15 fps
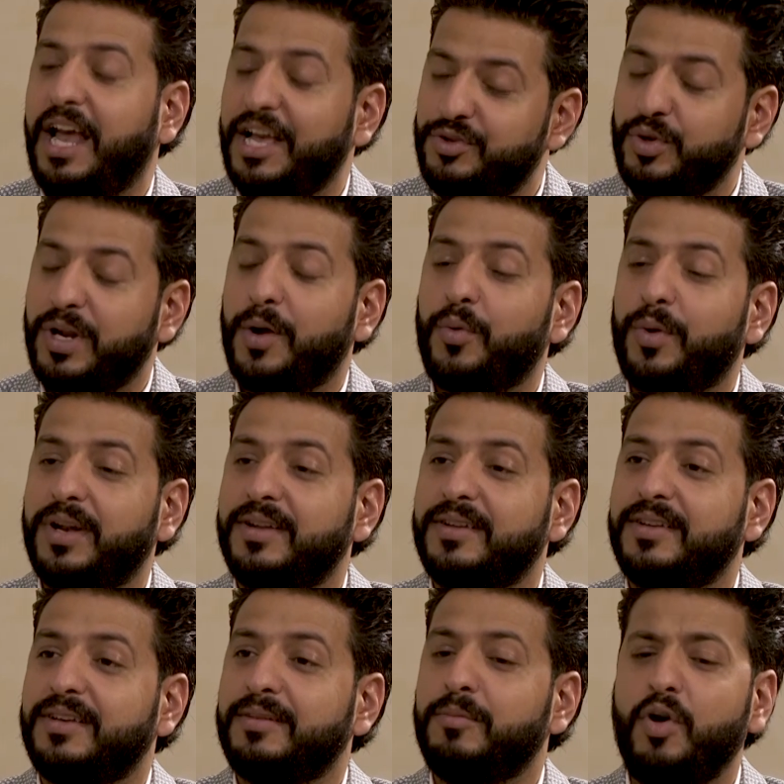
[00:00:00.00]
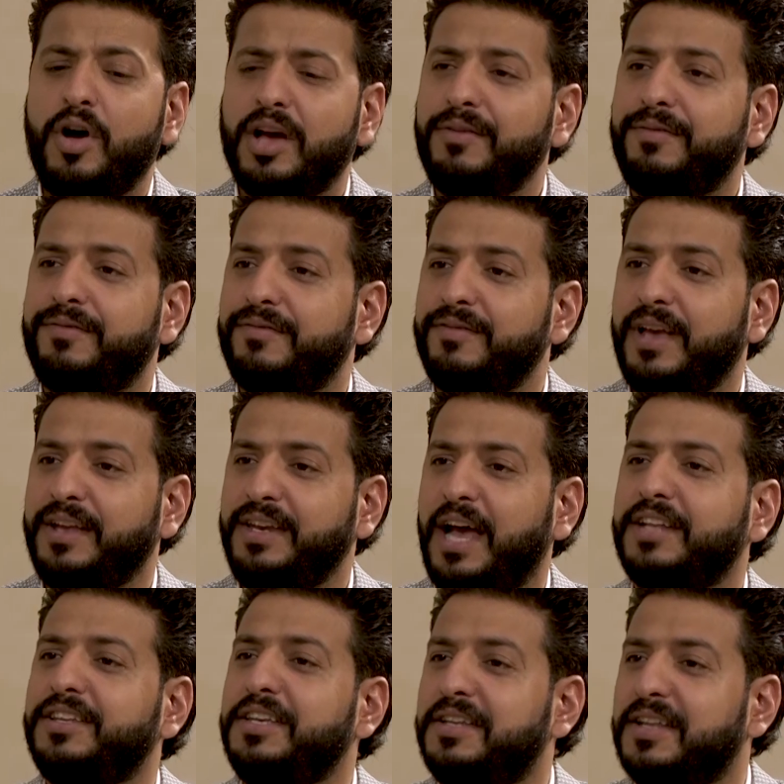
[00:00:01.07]
الحج الأول نعم. مواقف يعني
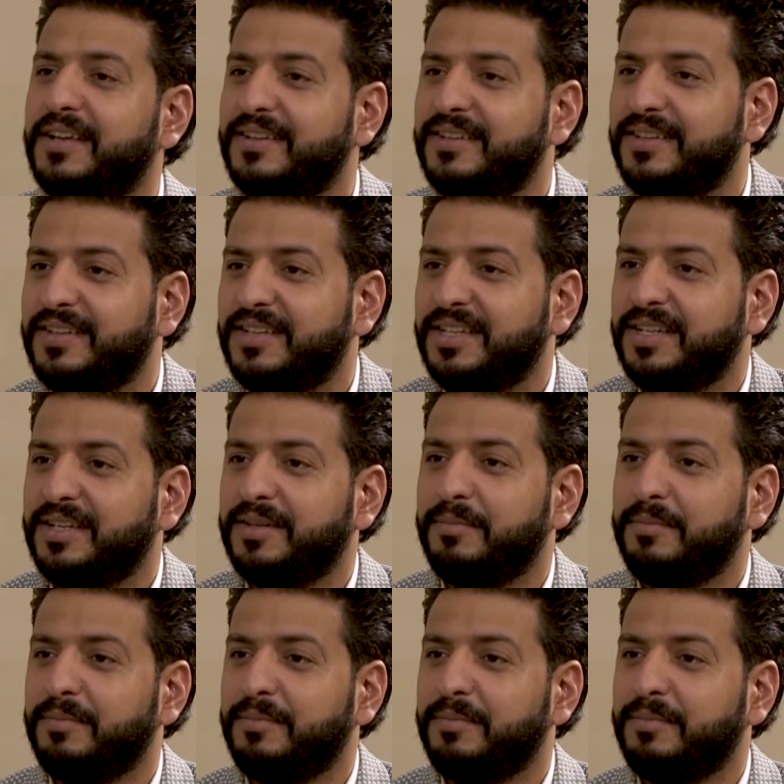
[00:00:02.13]
عديدة نعم